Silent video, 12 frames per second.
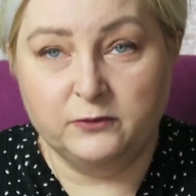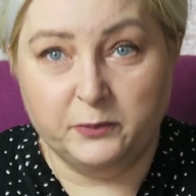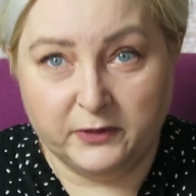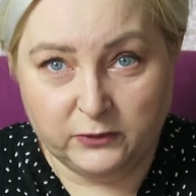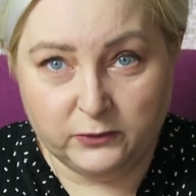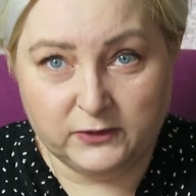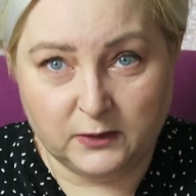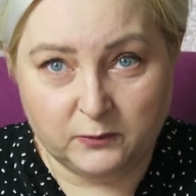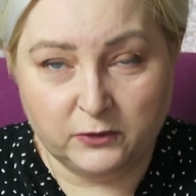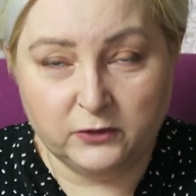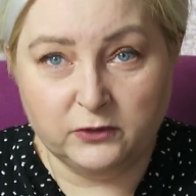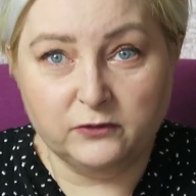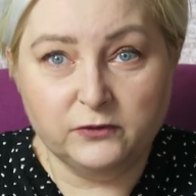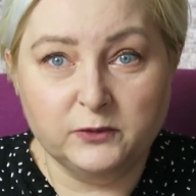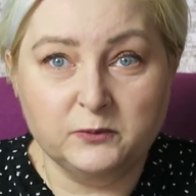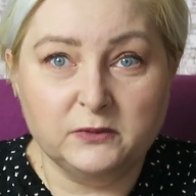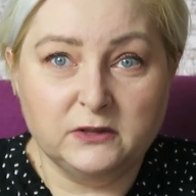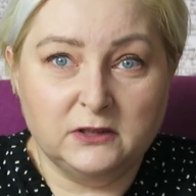w wypadku
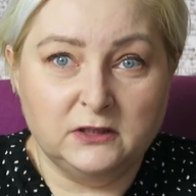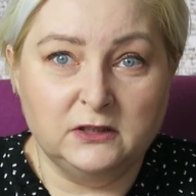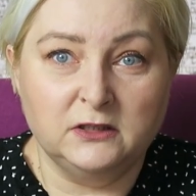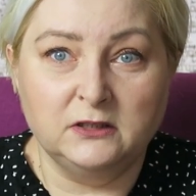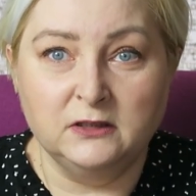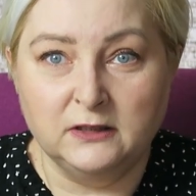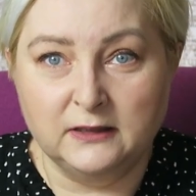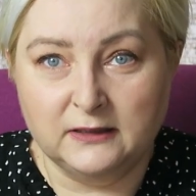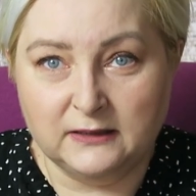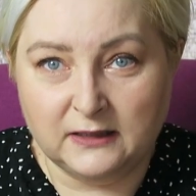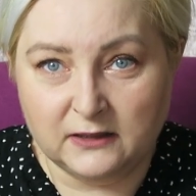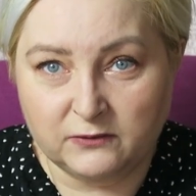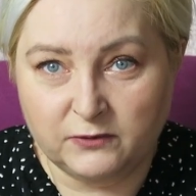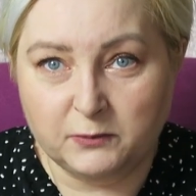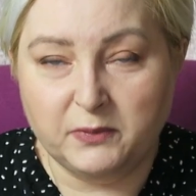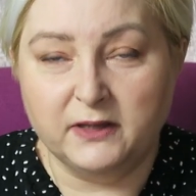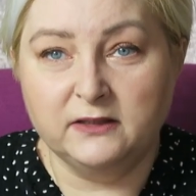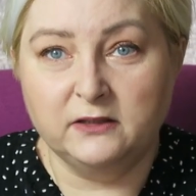samochodowym i ten
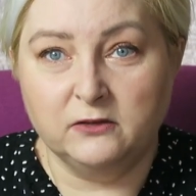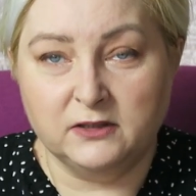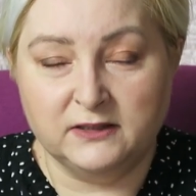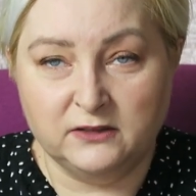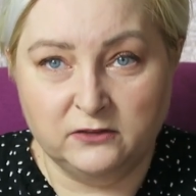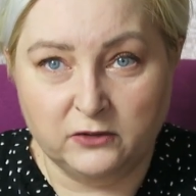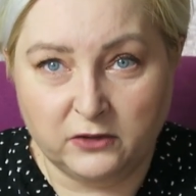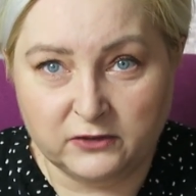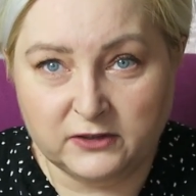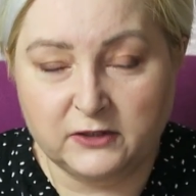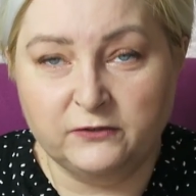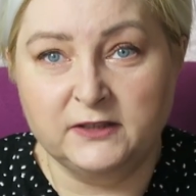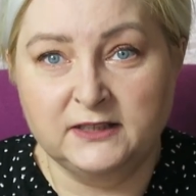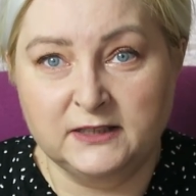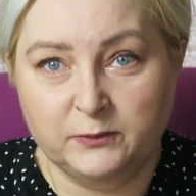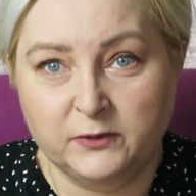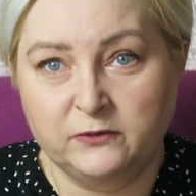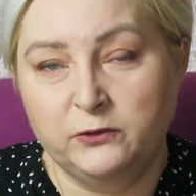wypadek oraz jego konsekwencje
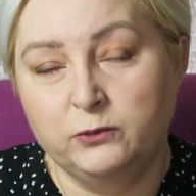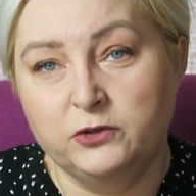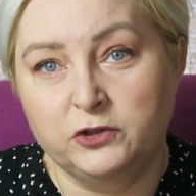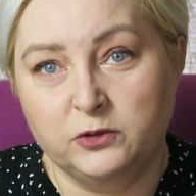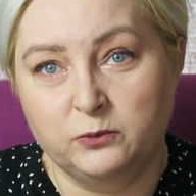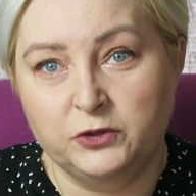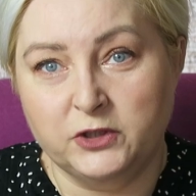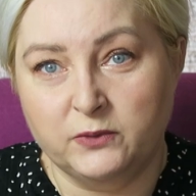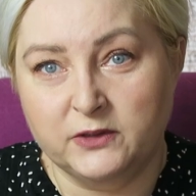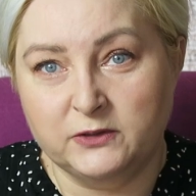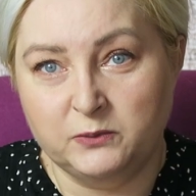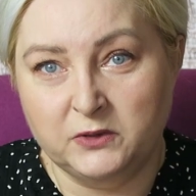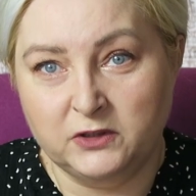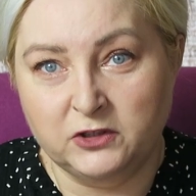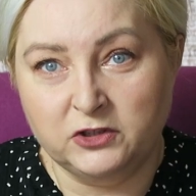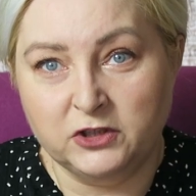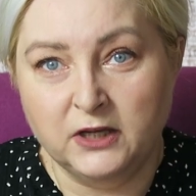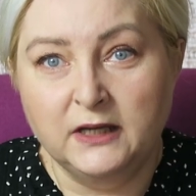sprawiły, że musiała
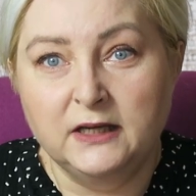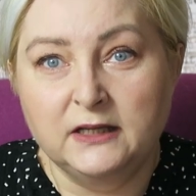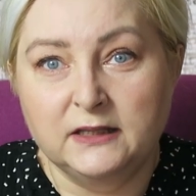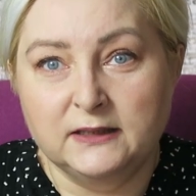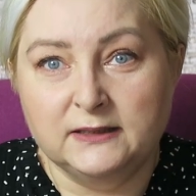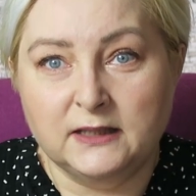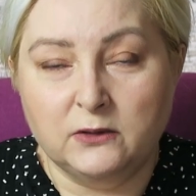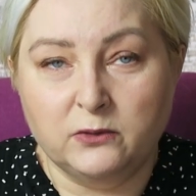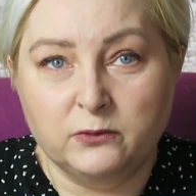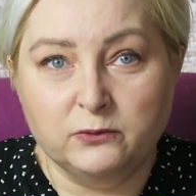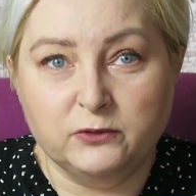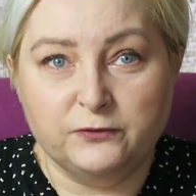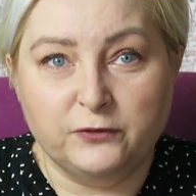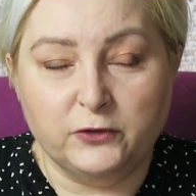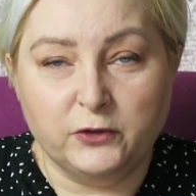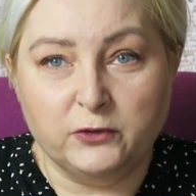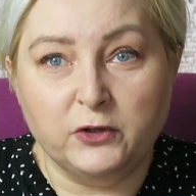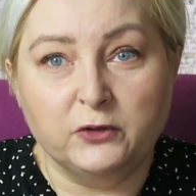zmienić całą
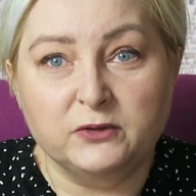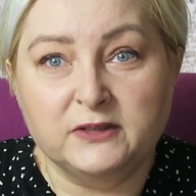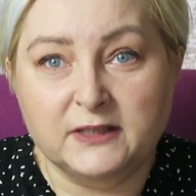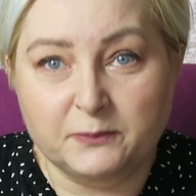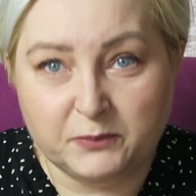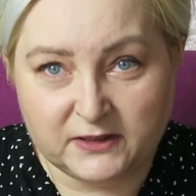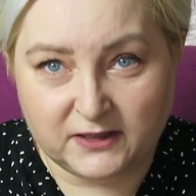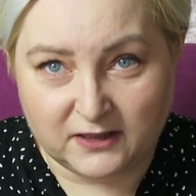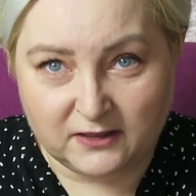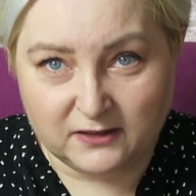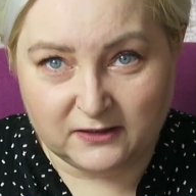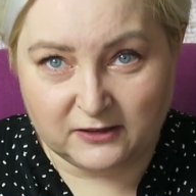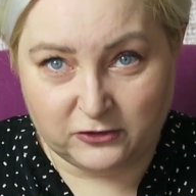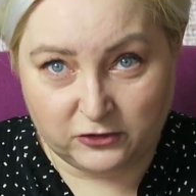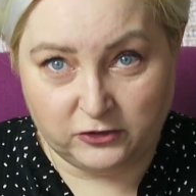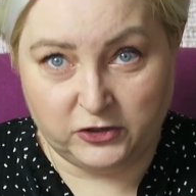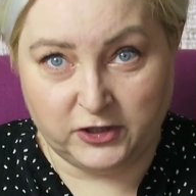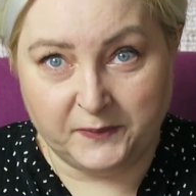swoją koncepcję na
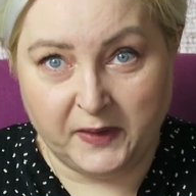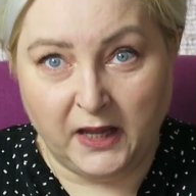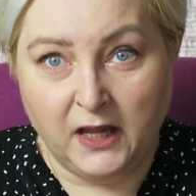życie.